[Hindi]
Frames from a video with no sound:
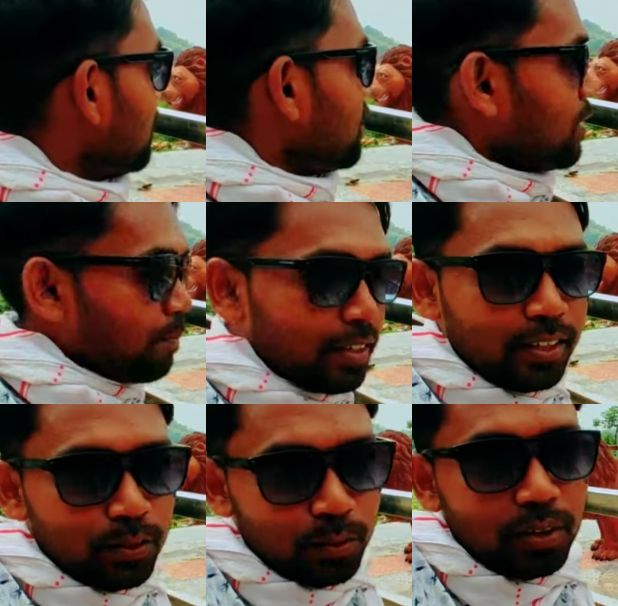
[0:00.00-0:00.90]
ऐसा
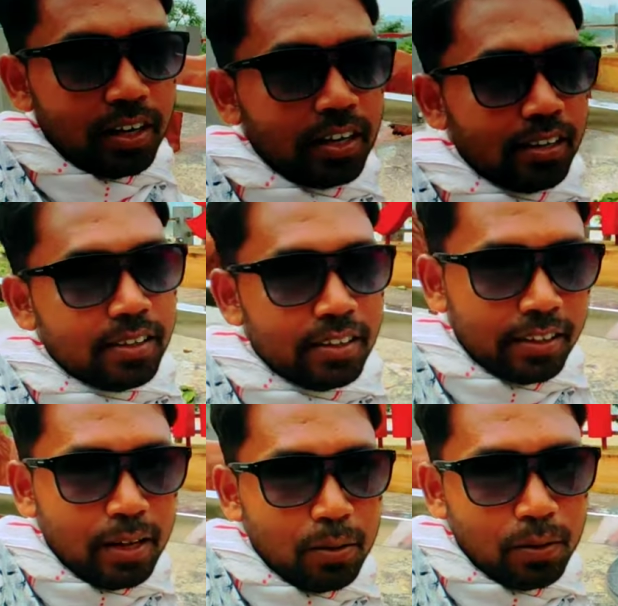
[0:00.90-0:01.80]
प्रतीत हो रहा है
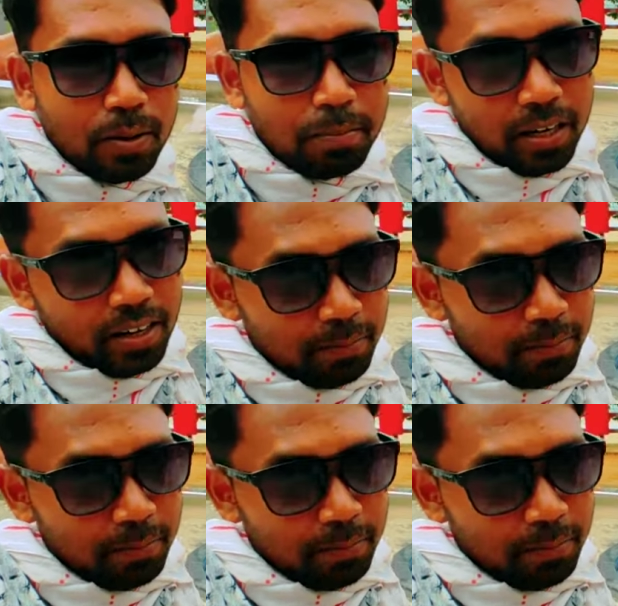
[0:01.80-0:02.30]
लिखा ही होगा माँ